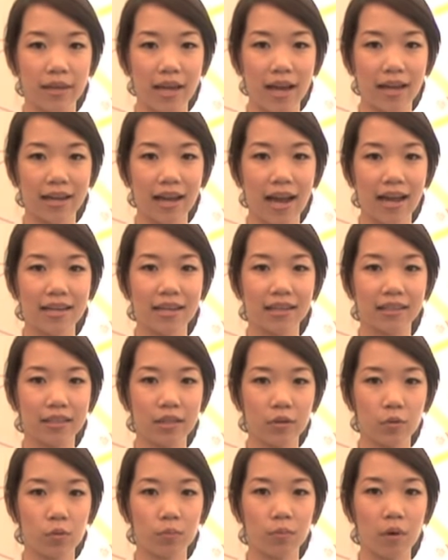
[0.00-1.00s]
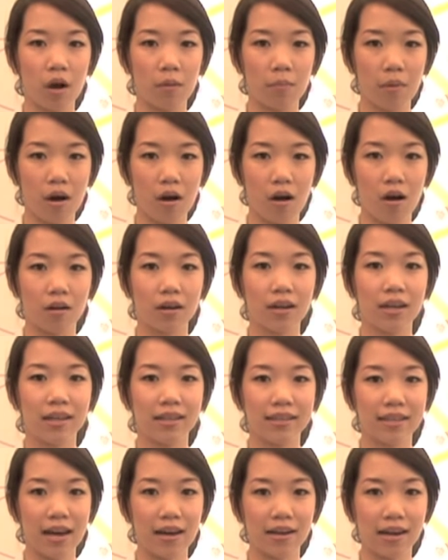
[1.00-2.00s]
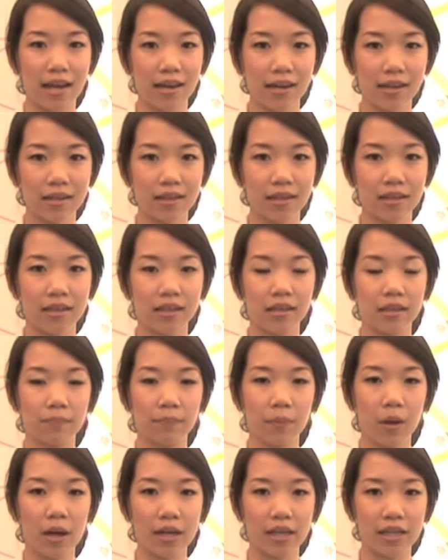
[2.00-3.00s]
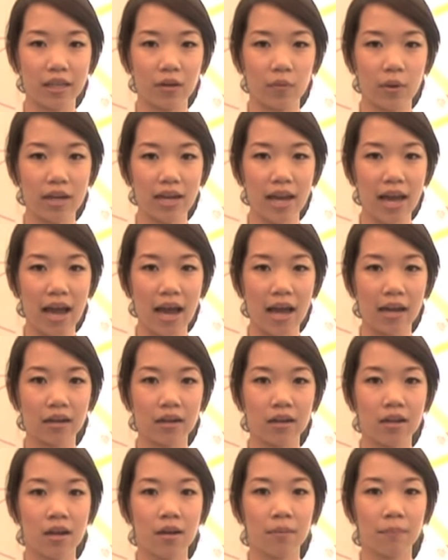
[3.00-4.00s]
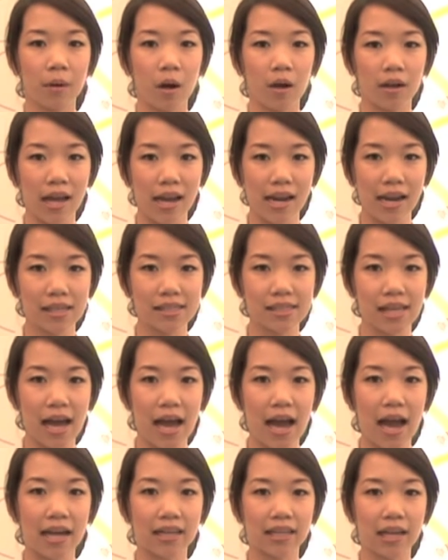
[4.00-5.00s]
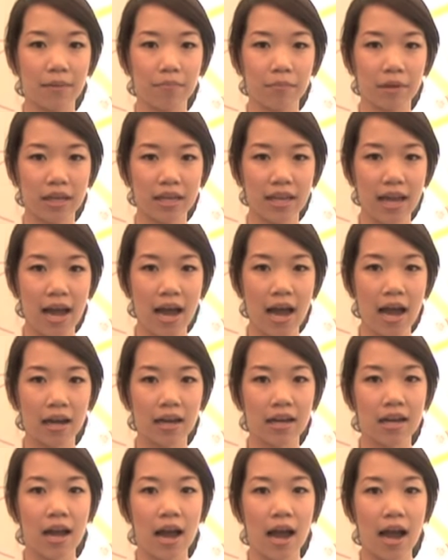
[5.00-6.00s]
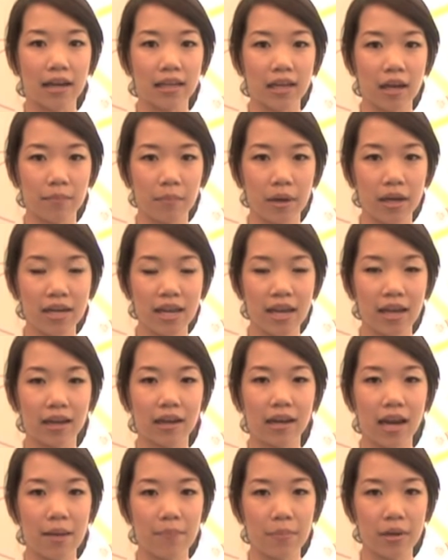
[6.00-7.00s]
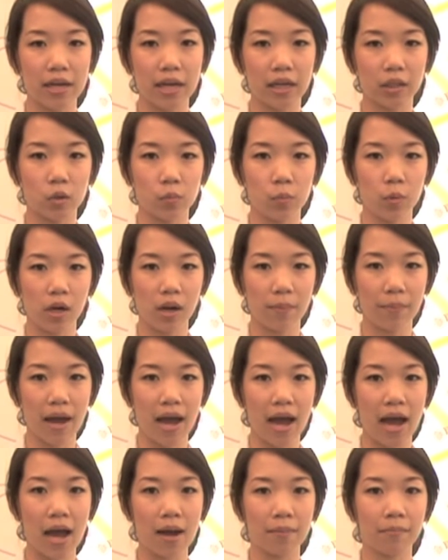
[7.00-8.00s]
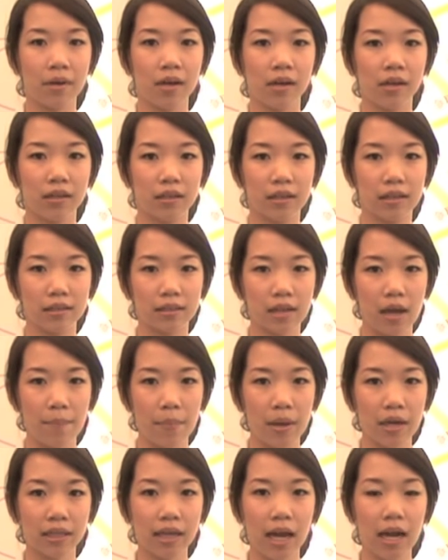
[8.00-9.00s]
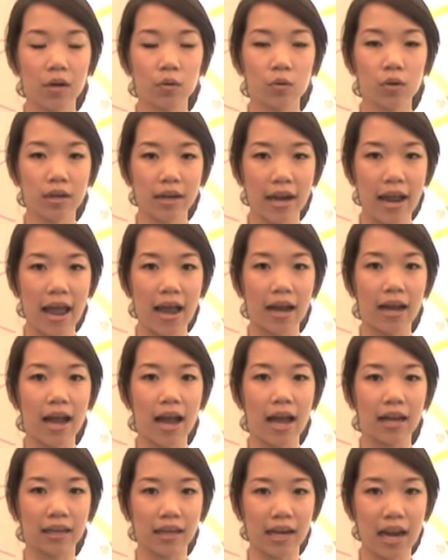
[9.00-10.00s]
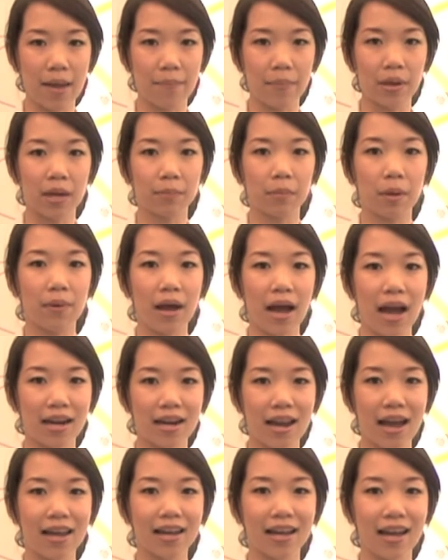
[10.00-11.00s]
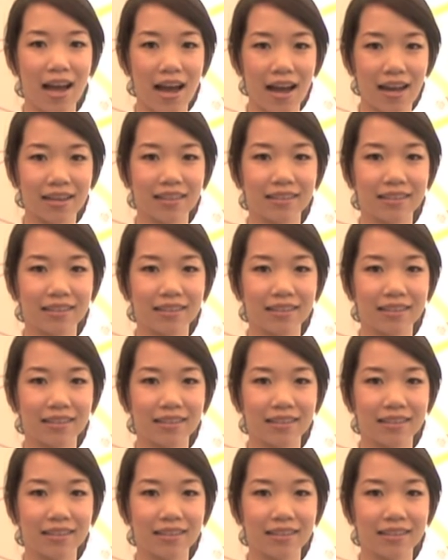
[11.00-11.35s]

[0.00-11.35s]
มีอาการอย่างที่คุณหมอบอก อย่าละเลย หรือปล่อยทิ้งไว้นาน เพราะการรักษาอาจทำได้ยาก อาจทำให้เด็กกลายเป็นเด็กทุพพลภาพ หรือถ้าเป็นขั้นรุนแรง อาจกลายเป็นอัมพาตได้ค่ะ